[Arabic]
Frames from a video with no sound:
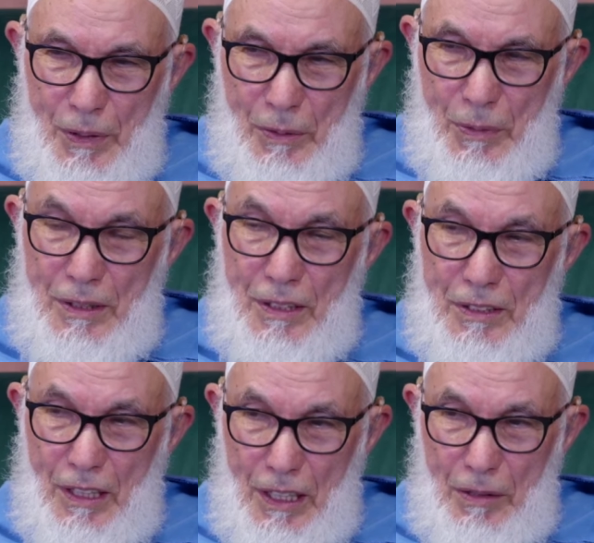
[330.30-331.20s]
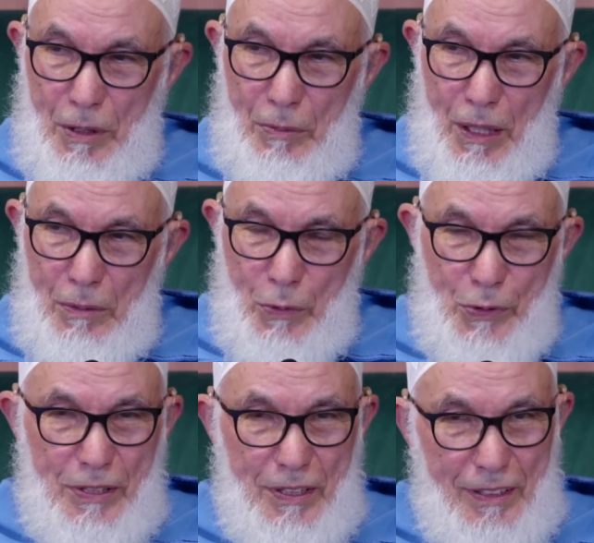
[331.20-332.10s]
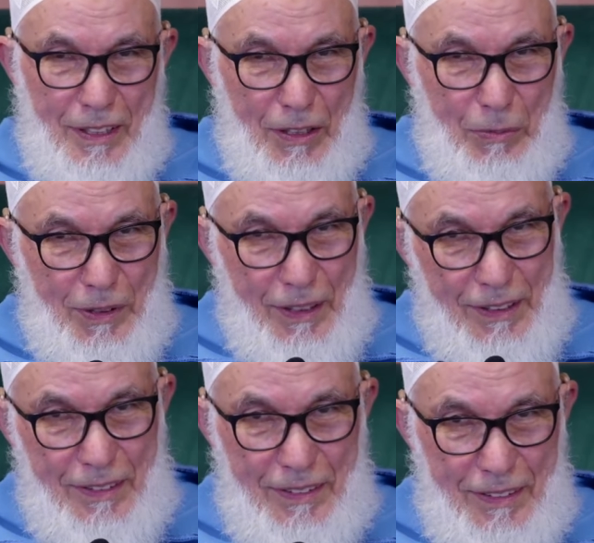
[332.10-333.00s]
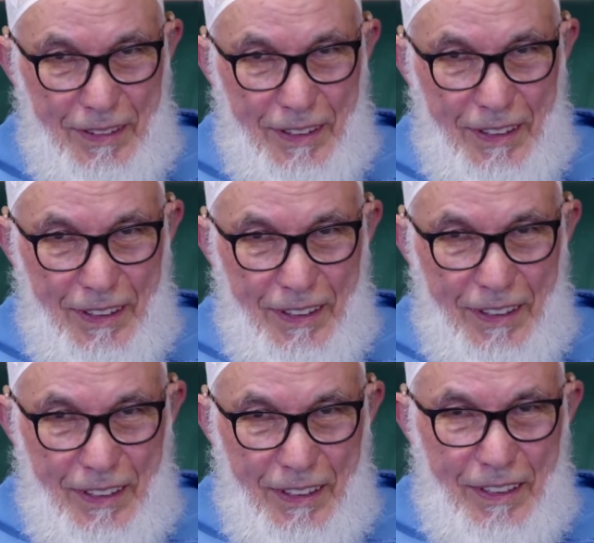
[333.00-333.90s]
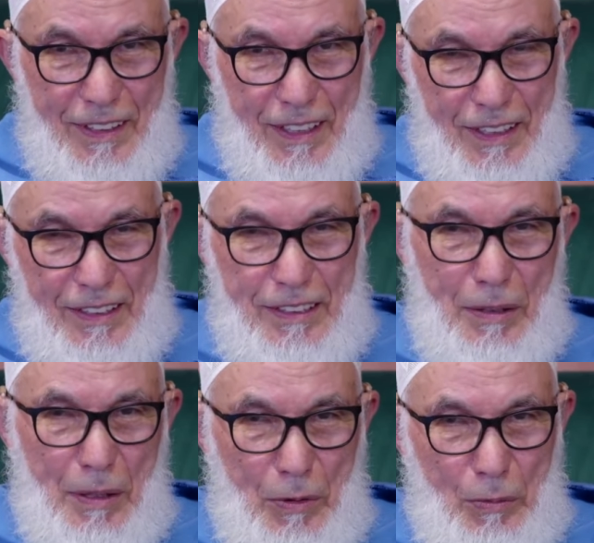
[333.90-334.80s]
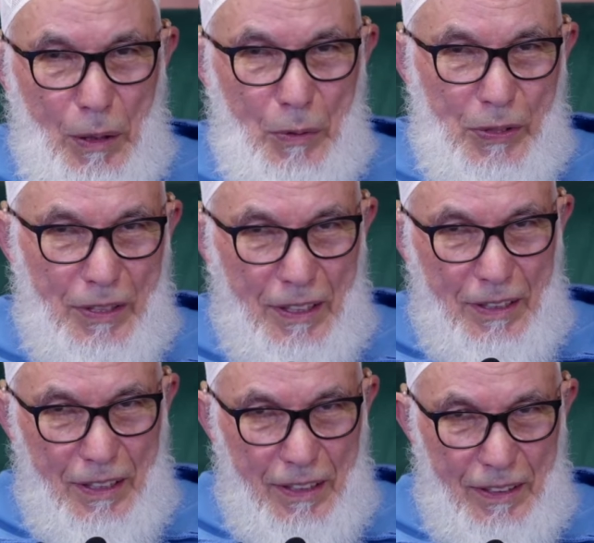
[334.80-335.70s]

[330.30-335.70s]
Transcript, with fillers: كما نتعامل مع المبشرات الغيبية كذلك نتعامل مع المؤشرات